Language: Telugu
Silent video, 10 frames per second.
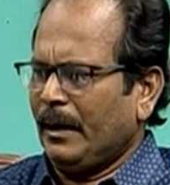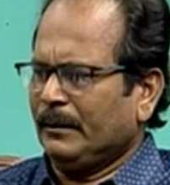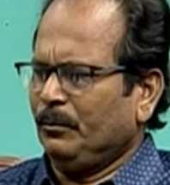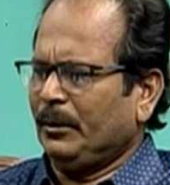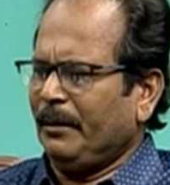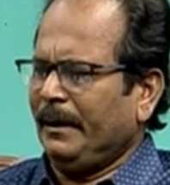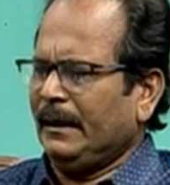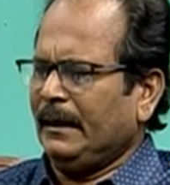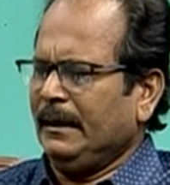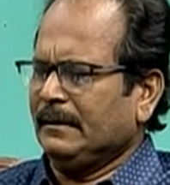
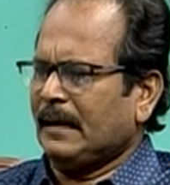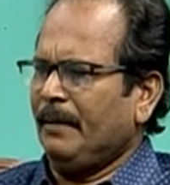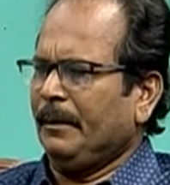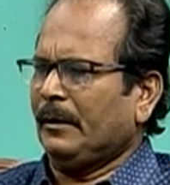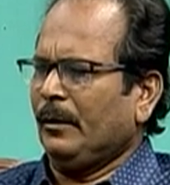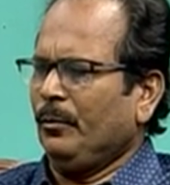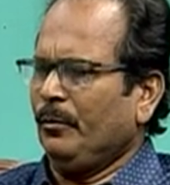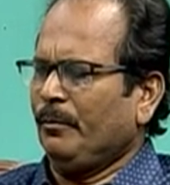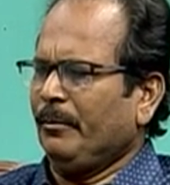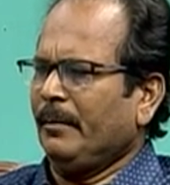అద్భుతమైన ఈ సామెతలు
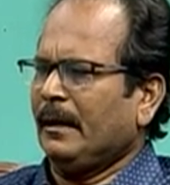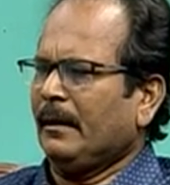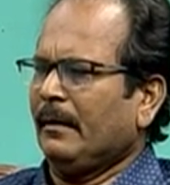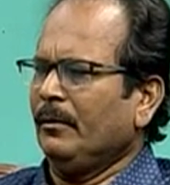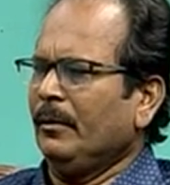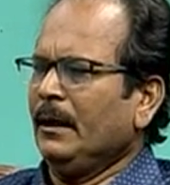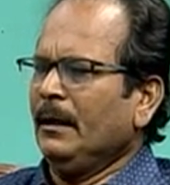ఉపమానాలు